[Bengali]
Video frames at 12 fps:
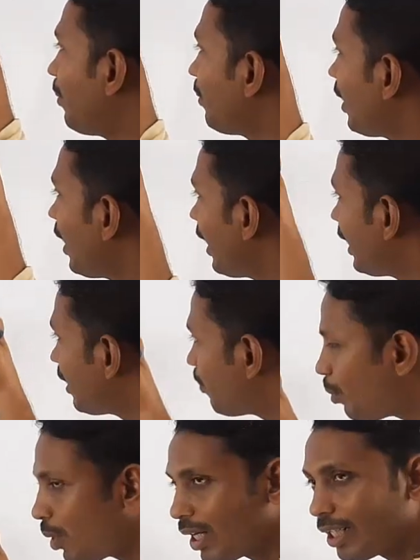আমরা এটা
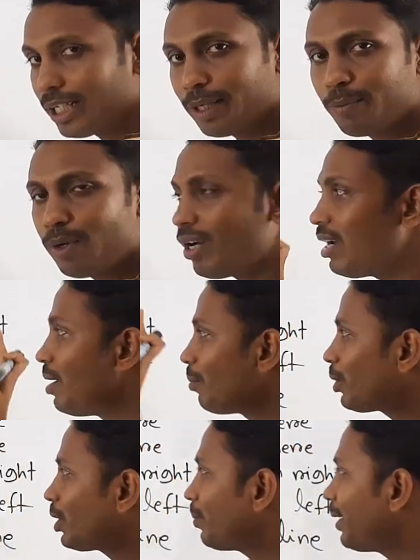পরে দেখব
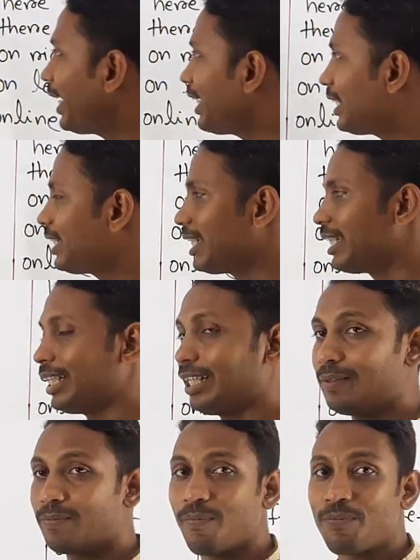প্রথমে এটা দেখে নিই
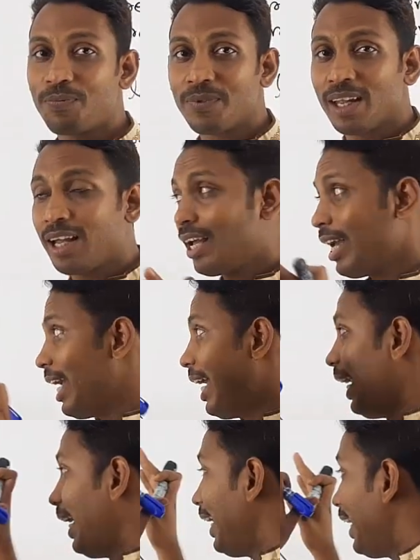
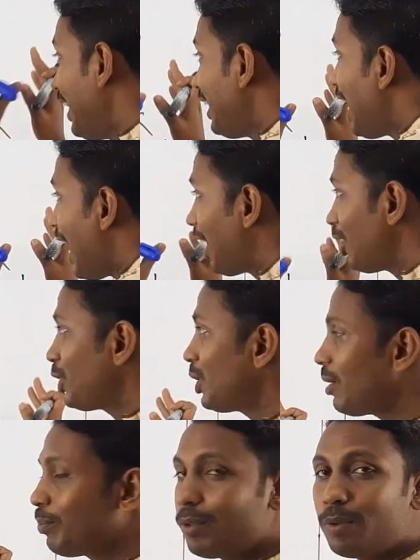এটা
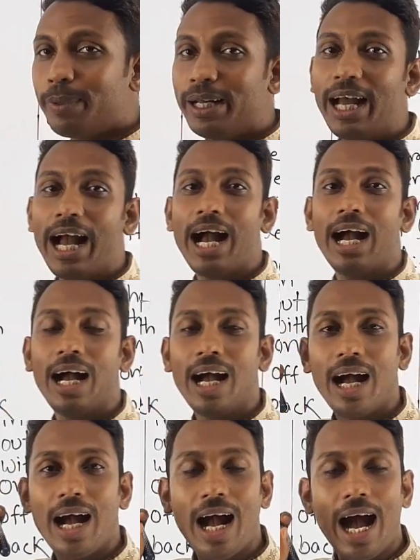আলোচনার পূর্বে
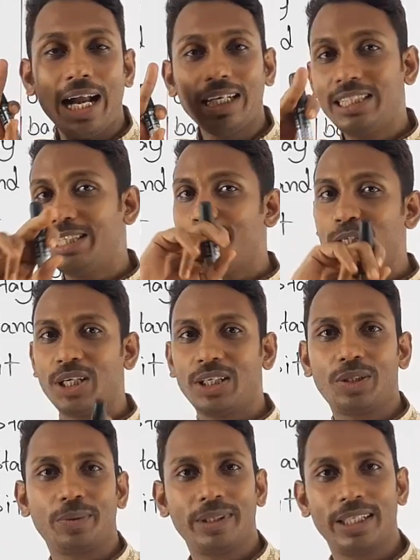আরেকটি বিষয়
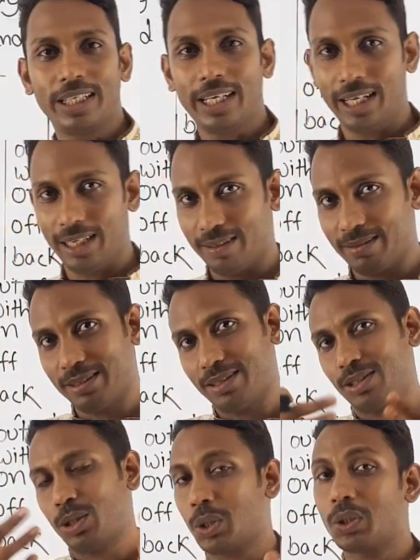তোমাদেরকে
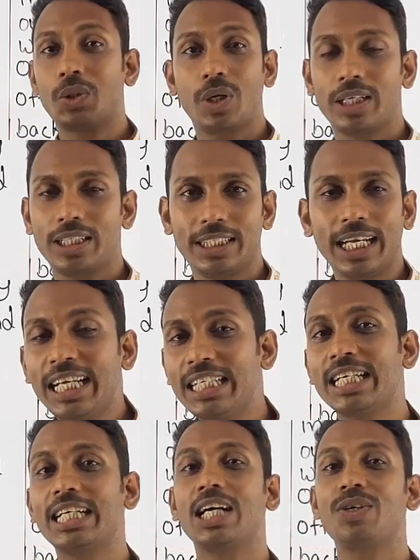স্মরণ করাতে চাই
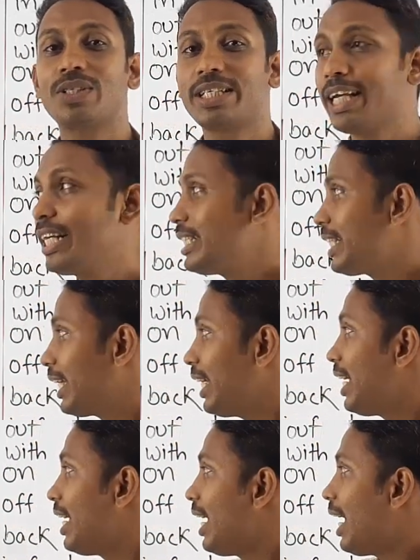সেটা হচ্ছে যে
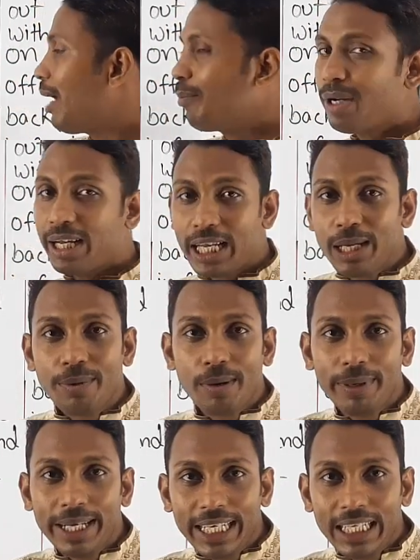আমরা
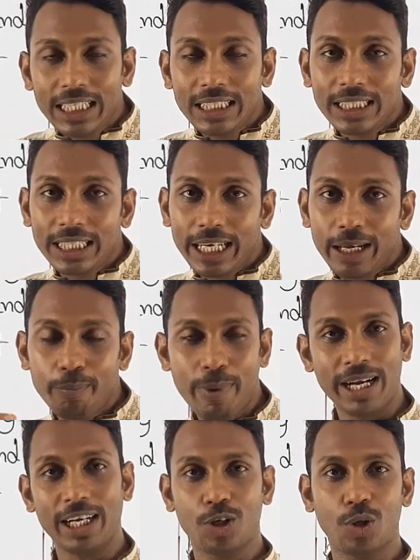কিভাবে ইংরেজি থেকে
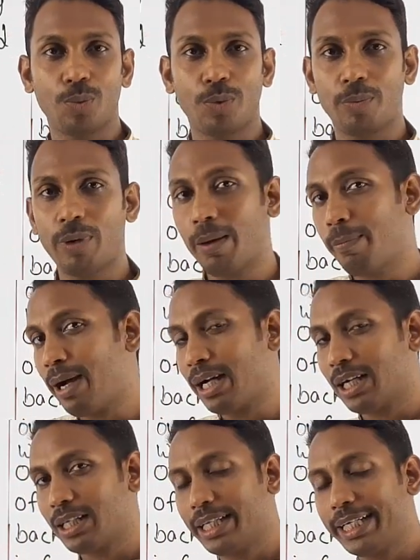বাংলা করব বা
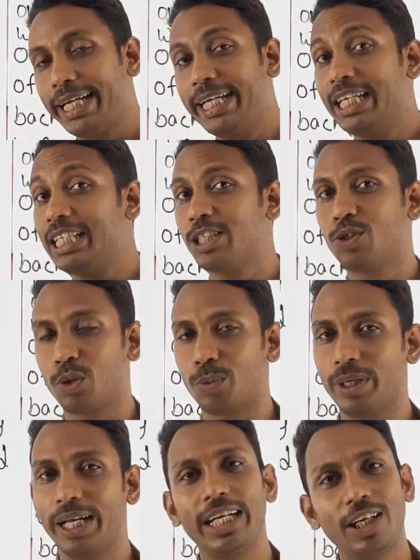বাংলা থেকে ইংরেজি করব
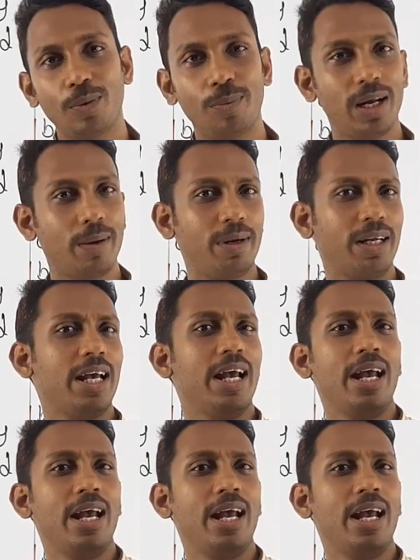এটার উপর আমার